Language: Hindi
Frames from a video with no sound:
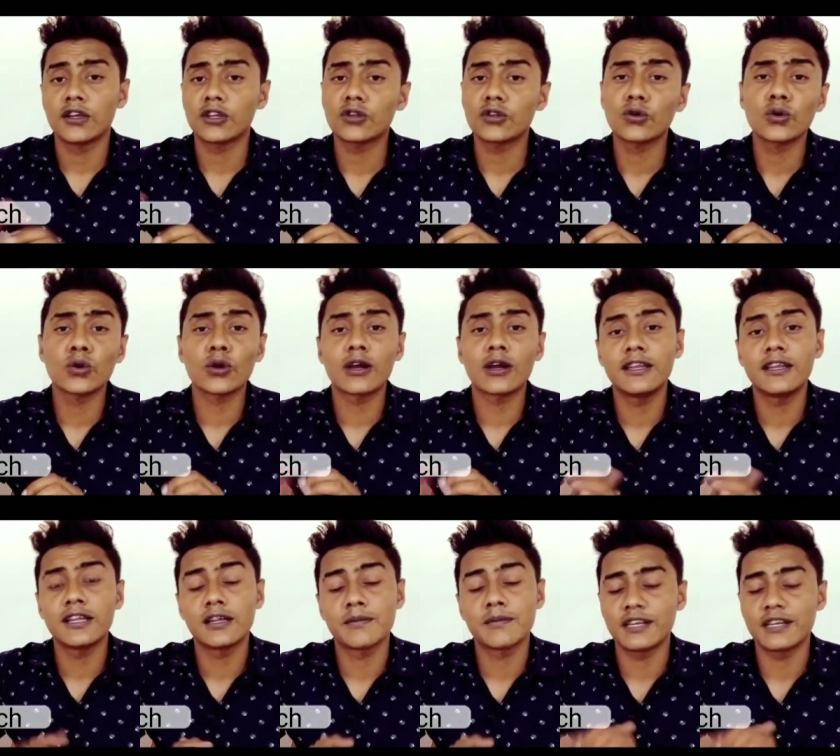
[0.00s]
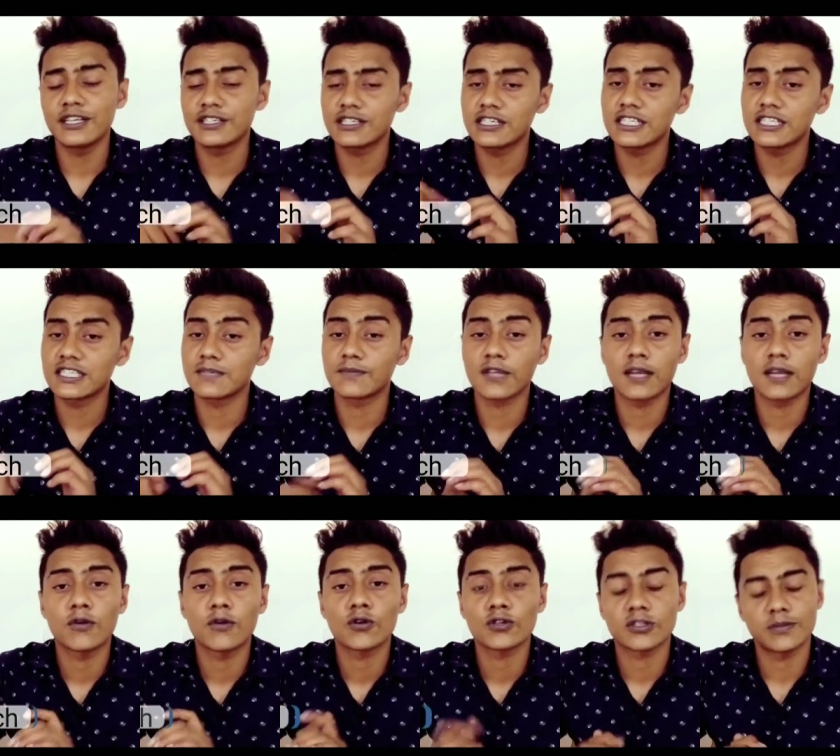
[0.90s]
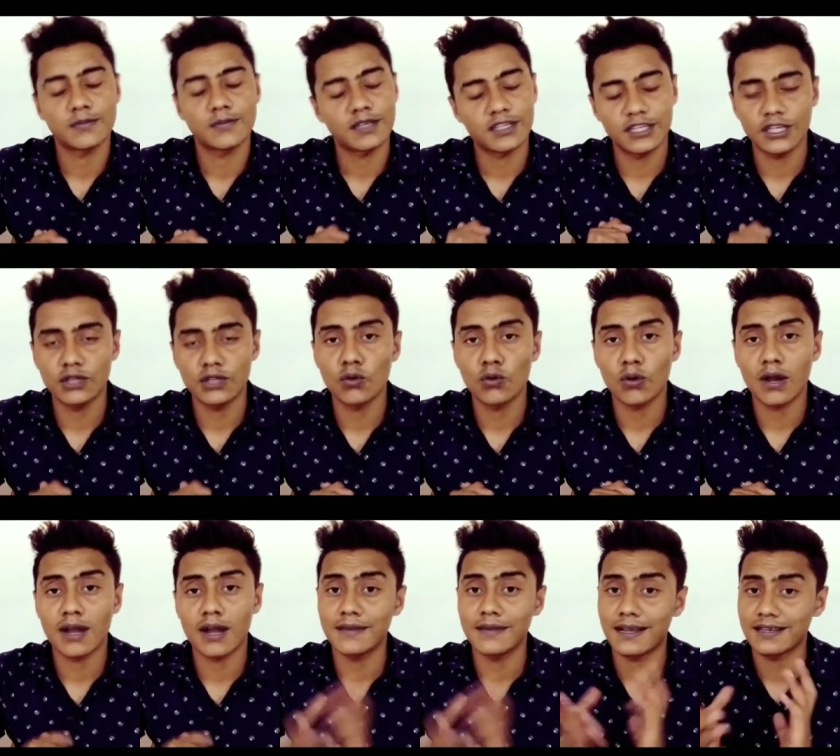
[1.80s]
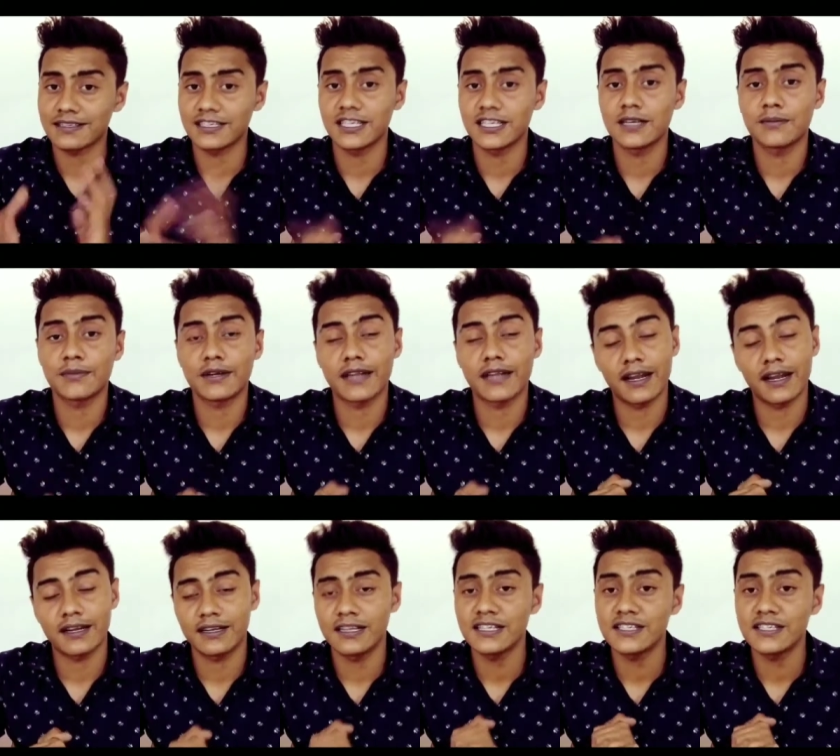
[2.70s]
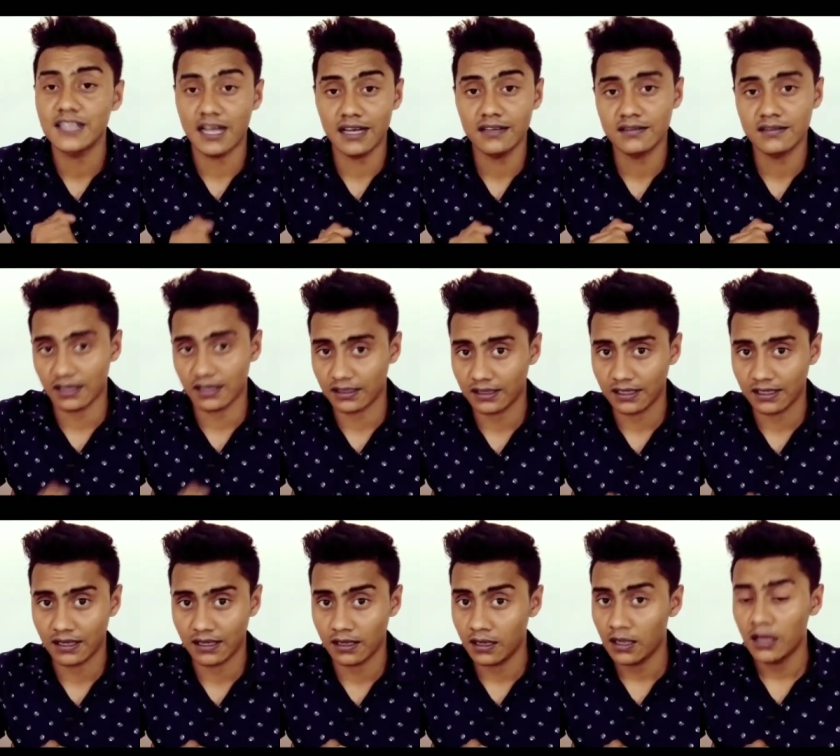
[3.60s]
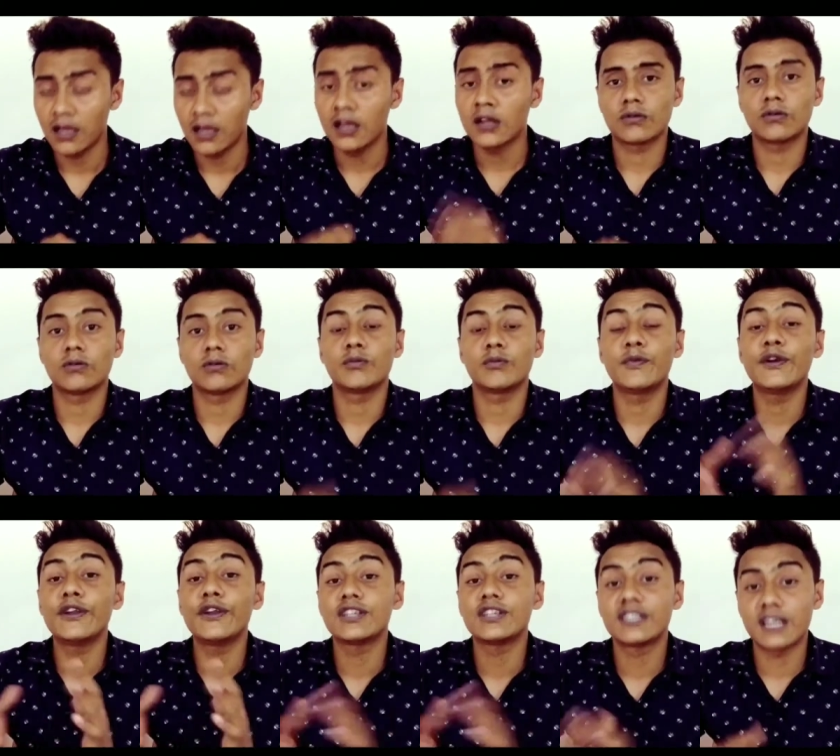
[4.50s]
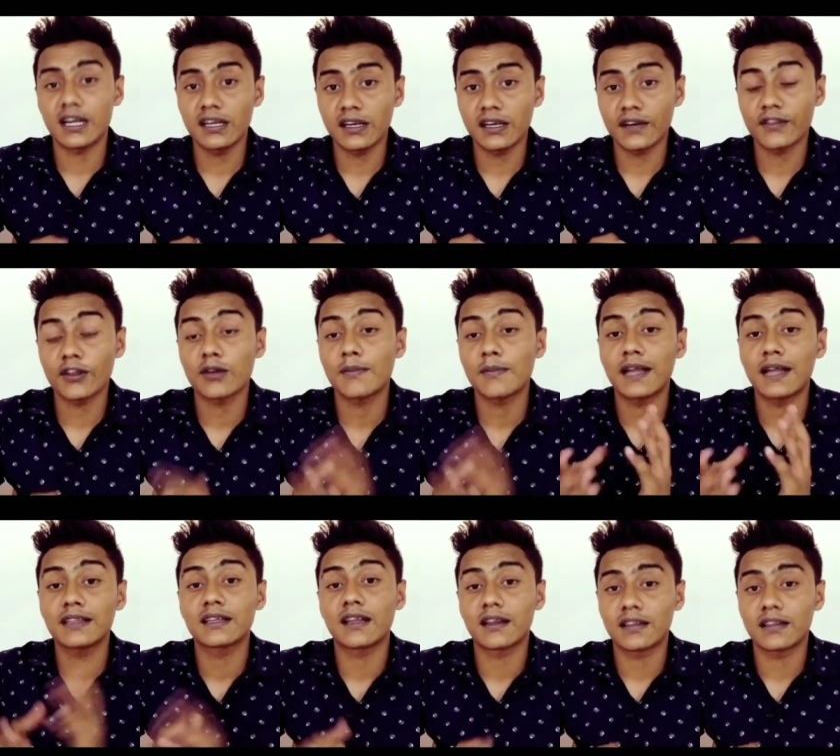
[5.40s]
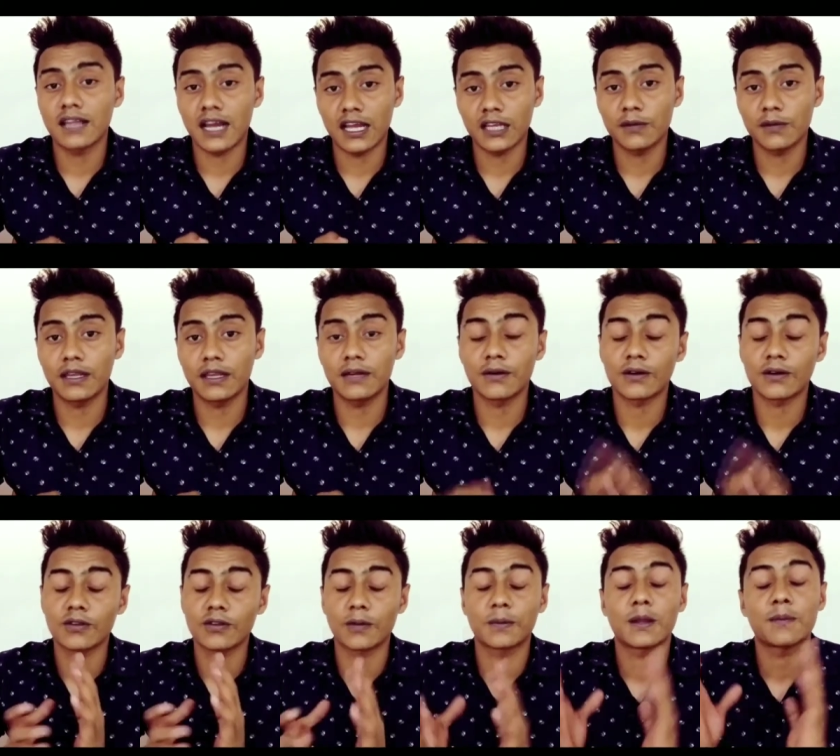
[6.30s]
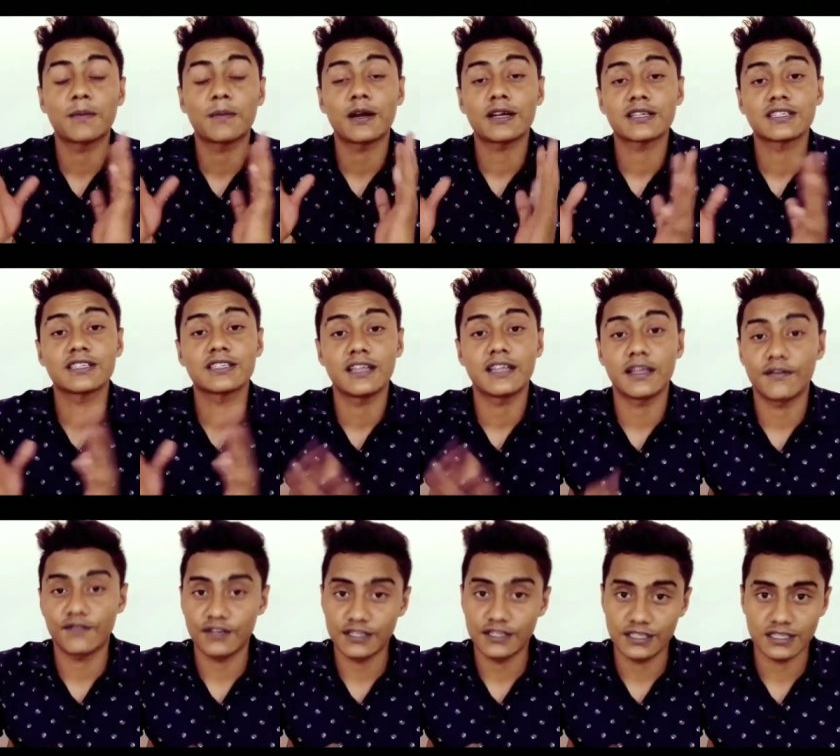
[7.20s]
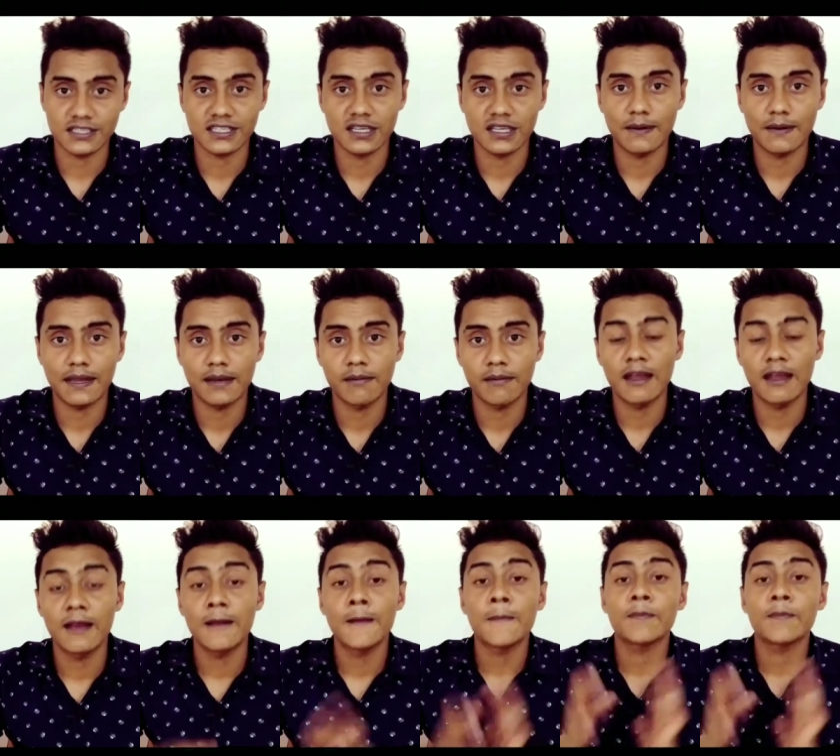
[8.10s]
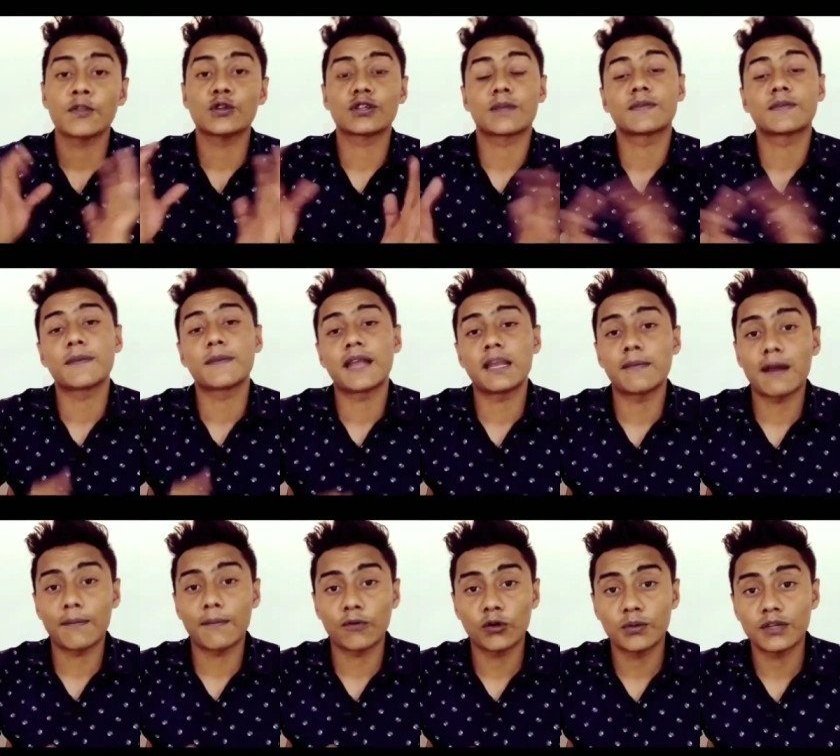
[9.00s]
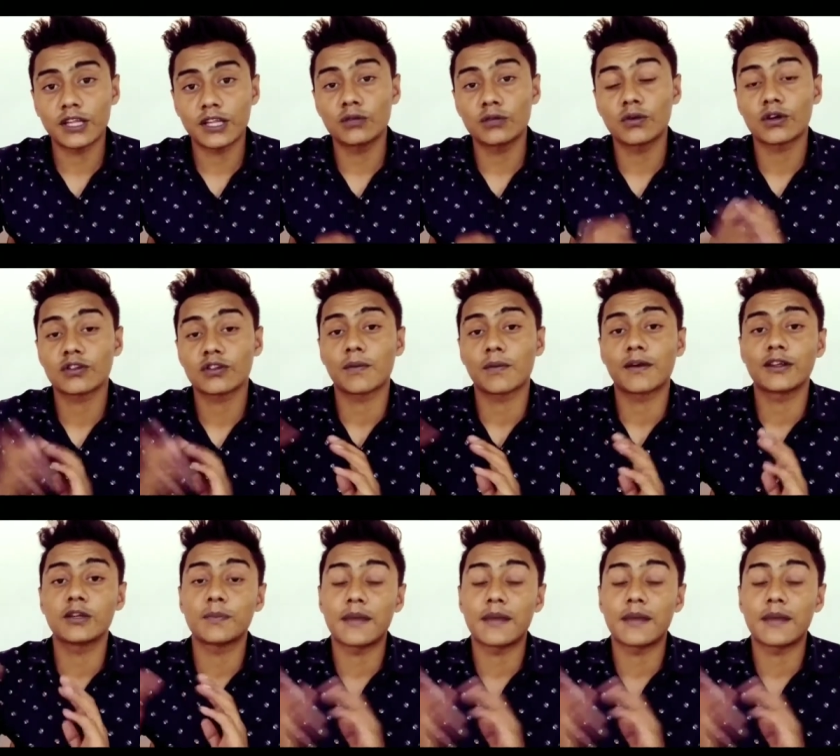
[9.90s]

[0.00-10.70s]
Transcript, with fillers: इन दोनों का लिंक मैं नीचे डिस्क्रिप्शन बॉक्स में दे दूँगा आप यहाँ से इन पर डायरेक्टली जा सकते हैं तो वीडियो स्टार्ट करते हैं और बात करते हैं आने वाले व्हाट्सअप के पाँच नए फीचर्स के बारे में तो सबसे पहले मैं आपको बता दूँ व्हाट्सअप का जो